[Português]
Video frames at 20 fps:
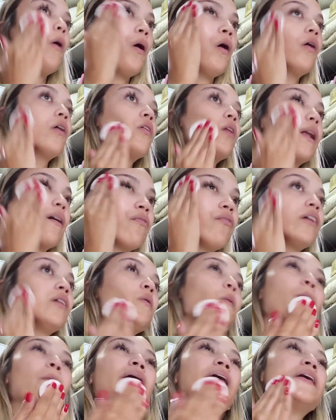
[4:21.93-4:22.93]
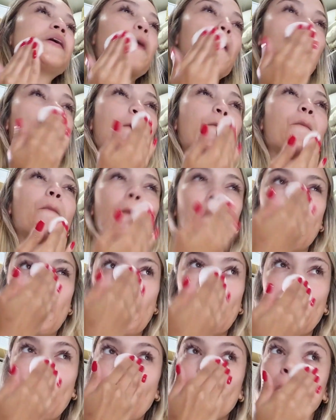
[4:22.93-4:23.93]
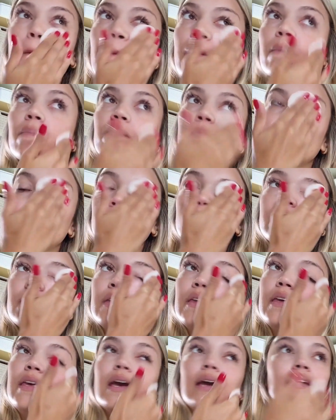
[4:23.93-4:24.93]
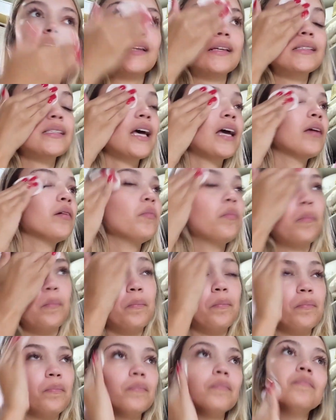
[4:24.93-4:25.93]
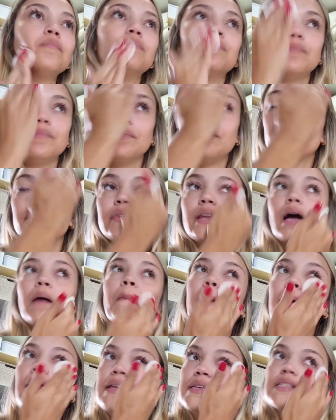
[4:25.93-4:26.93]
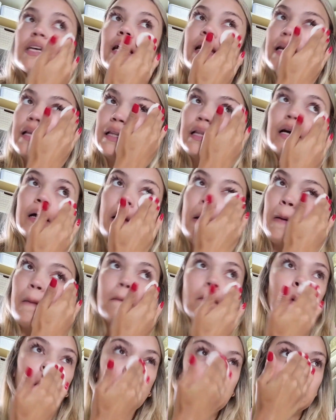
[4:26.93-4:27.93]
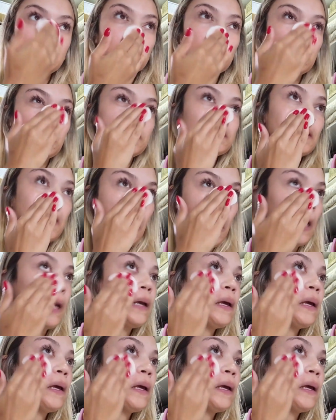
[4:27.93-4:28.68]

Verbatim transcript: Ó, eu lavei no banho e ainda sai... A pele sai ainda bem suja.